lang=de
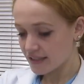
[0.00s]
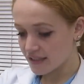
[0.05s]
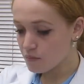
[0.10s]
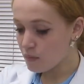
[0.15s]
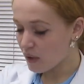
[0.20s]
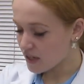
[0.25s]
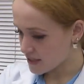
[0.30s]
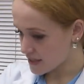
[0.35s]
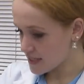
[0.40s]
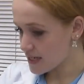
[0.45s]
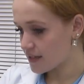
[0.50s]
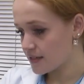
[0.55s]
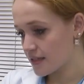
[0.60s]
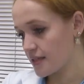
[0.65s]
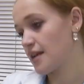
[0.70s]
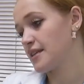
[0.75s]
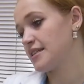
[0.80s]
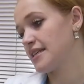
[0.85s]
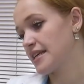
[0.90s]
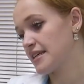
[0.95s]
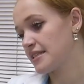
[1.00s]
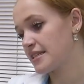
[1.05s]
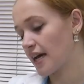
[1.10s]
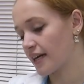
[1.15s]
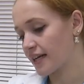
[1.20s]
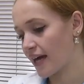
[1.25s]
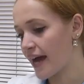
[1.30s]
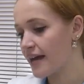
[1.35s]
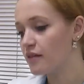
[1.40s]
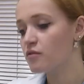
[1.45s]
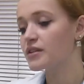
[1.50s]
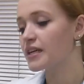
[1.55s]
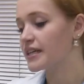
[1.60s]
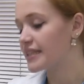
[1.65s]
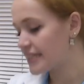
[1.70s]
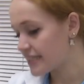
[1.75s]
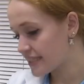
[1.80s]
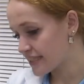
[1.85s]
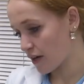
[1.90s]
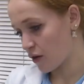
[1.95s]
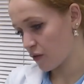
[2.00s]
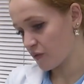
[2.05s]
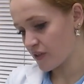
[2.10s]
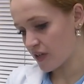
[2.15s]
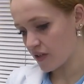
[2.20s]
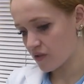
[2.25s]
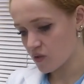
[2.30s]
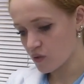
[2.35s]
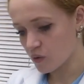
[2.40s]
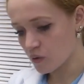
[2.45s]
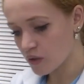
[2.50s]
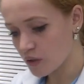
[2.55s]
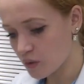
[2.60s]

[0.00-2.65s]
die massieren Sie dann jeden Tag ein und dann geht die auch wieder zurück.